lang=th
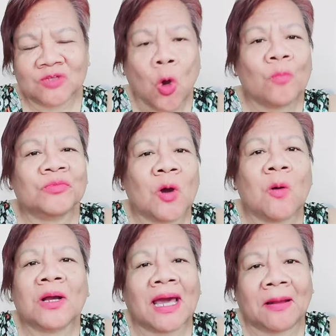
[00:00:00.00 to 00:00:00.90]
ห่มทง
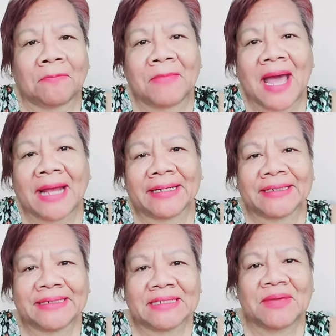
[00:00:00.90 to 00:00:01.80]
กลับบ้าน เธ
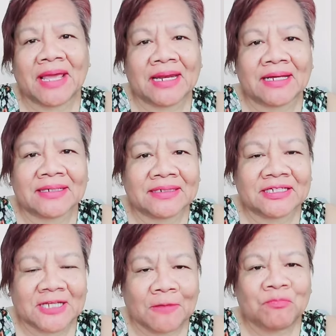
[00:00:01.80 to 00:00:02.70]
ออีเมน เอ้ย
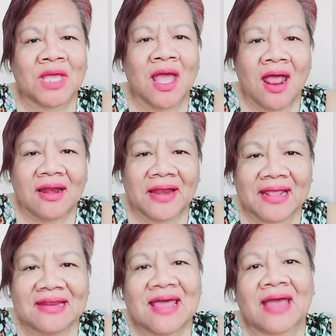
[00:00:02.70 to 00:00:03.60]
นะ
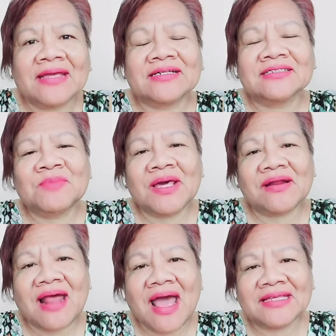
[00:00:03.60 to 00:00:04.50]
ใดๆ คือแม่
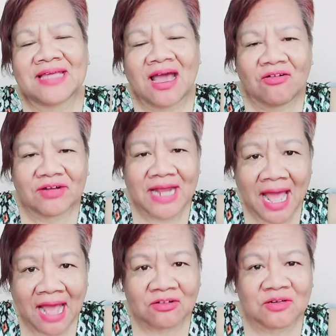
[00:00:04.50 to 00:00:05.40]
ร้ายเท่าดา
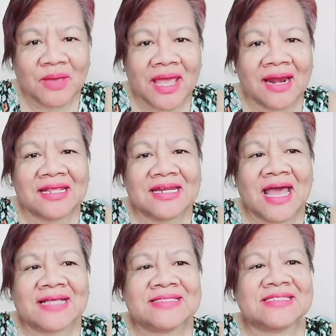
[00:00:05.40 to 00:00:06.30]
คุณแม่ลี
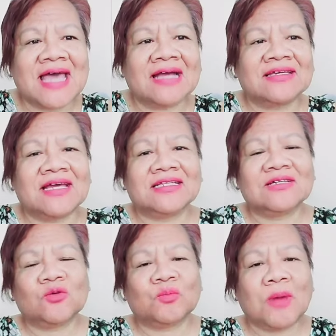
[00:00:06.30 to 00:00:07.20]
น่าจังอย่างที่
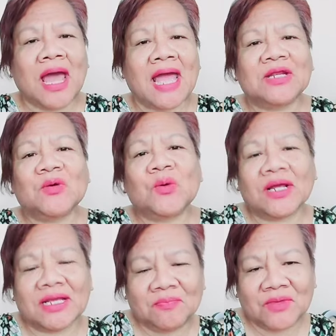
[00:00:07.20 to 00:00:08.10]
คุณป้าให้ดูค
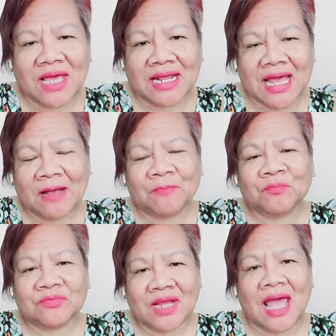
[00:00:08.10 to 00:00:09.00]
ลิป เนี่ยนะคะ
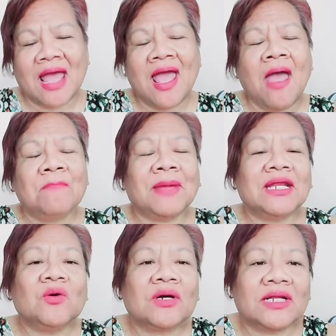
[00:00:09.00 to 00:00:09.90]
นะไป
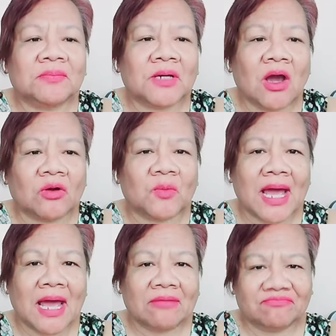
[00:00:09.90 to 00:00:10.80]
ดูคลิปก่อนว่า
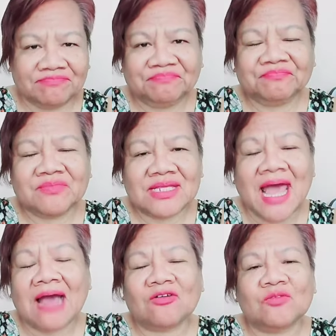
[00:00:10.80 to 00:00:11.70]

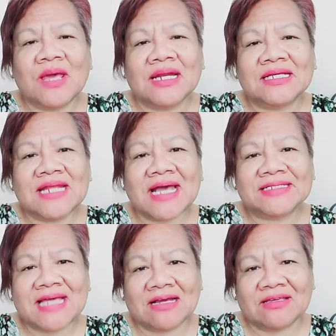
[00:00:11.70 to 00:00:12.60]
ด่าคุณแม่ลีน่า
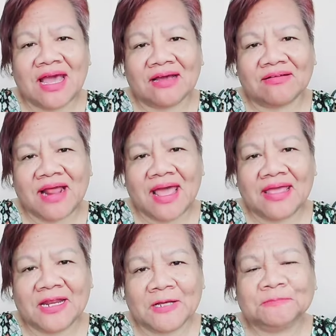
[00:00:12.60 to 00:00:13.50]
จังอย่างไร
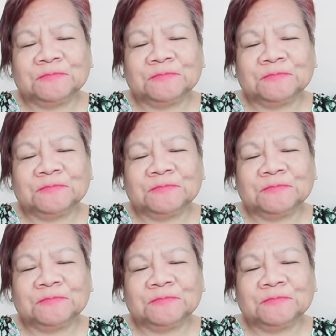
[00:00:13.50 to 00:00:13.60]
นะ